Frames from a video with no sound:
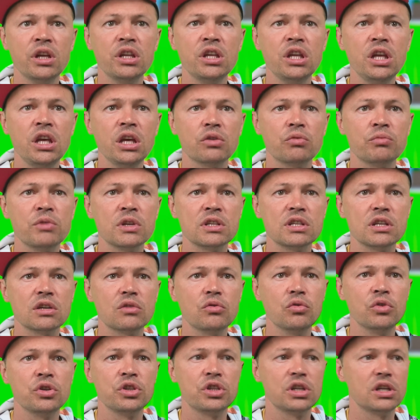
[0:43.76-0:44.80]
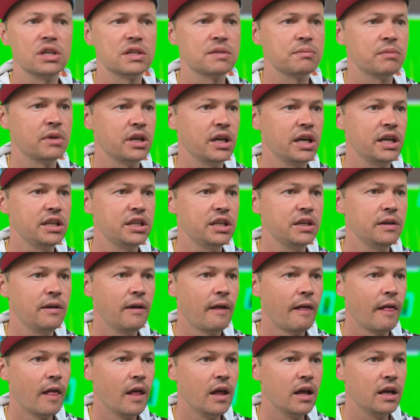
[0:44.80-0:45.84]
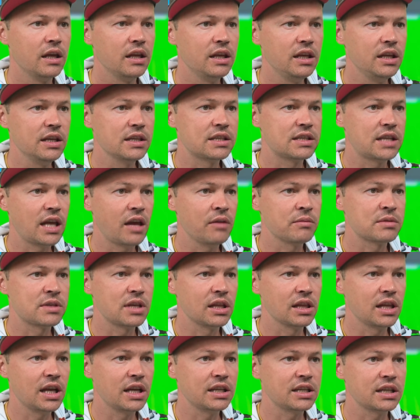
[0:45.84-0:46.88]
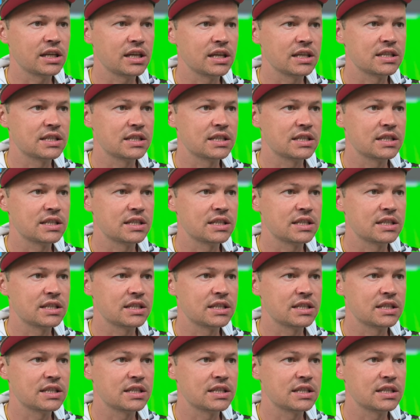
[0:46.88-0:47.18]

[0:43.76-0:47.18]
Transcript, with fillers: нет, у меня закончились мои эти. И ставим солдатика